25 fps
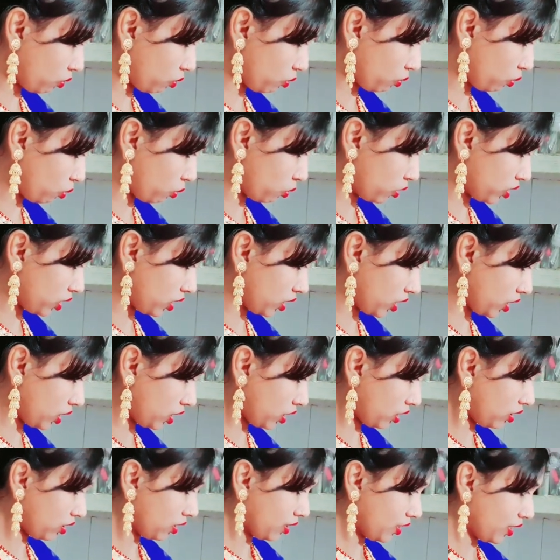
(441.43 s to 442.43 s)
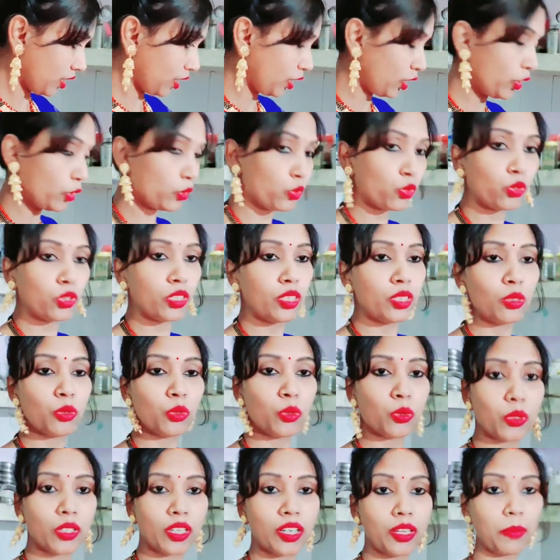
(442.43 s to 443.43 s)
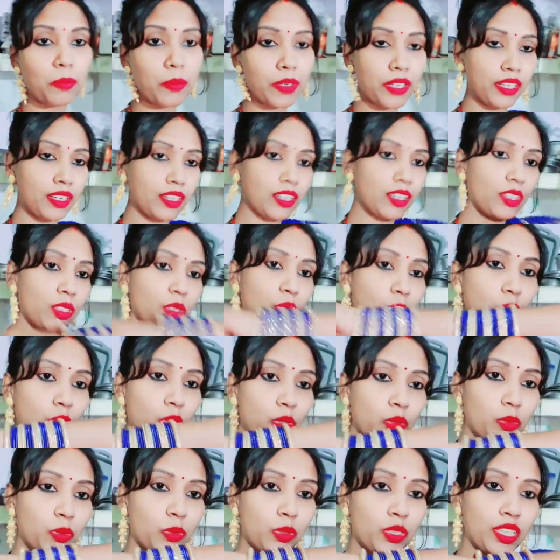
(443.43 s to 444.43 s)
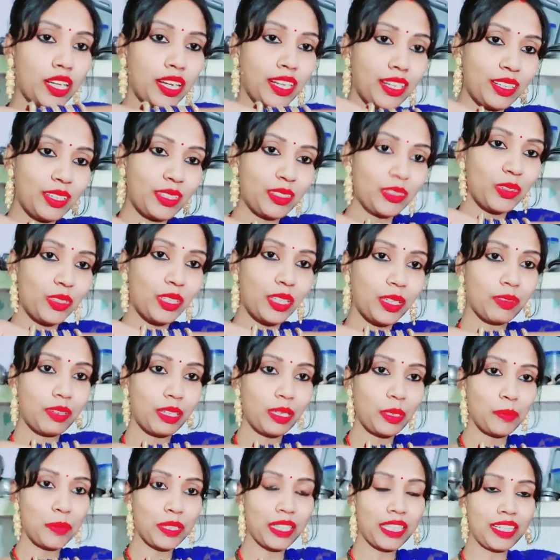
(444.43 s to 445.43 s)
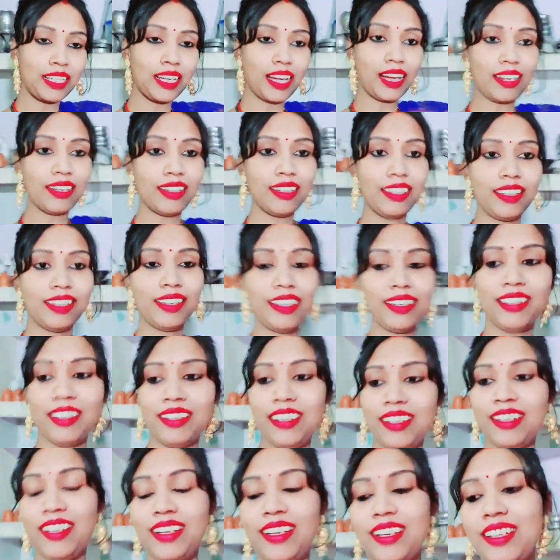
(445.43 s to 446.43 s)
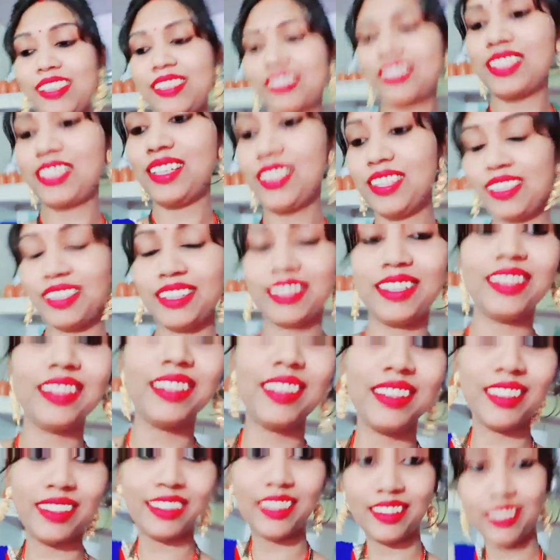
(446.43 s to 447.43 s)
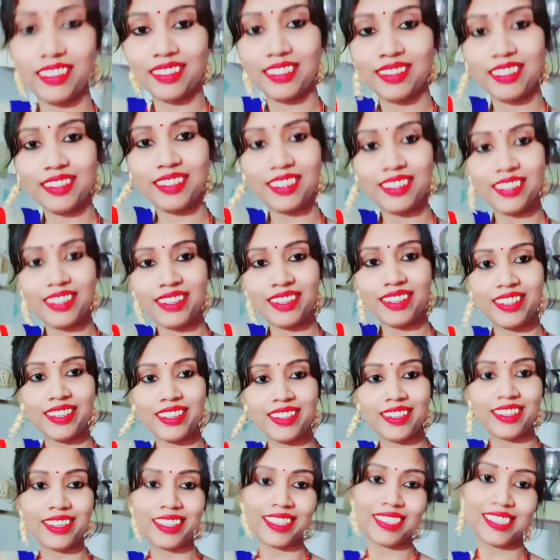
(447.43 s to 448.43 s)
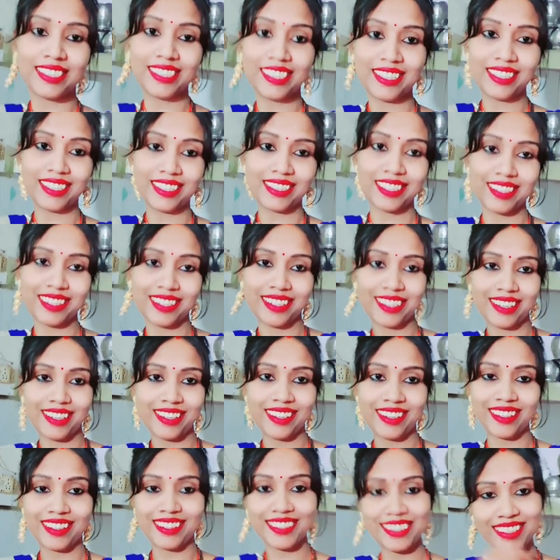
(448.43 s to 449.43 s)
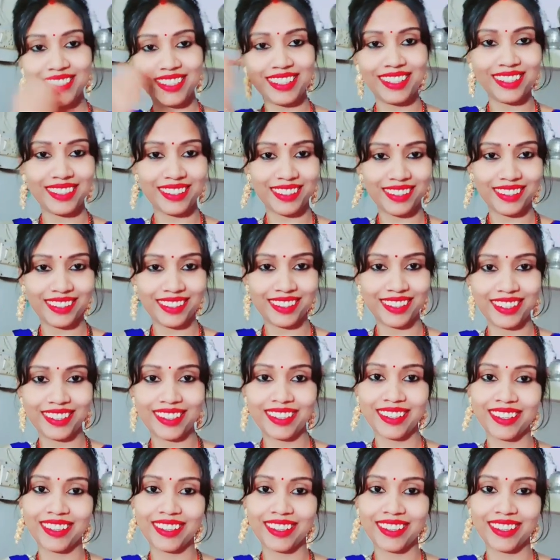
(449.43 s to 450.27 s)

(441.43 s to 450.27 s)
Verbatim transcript: दो से एक दो दिन तो रुकनी पड़ेगी तो वो टूट जाएंगे तो ये वाली मैंने डाल ली है अच्छी लग रही है कैसी लग रही है अच्छी लग रही है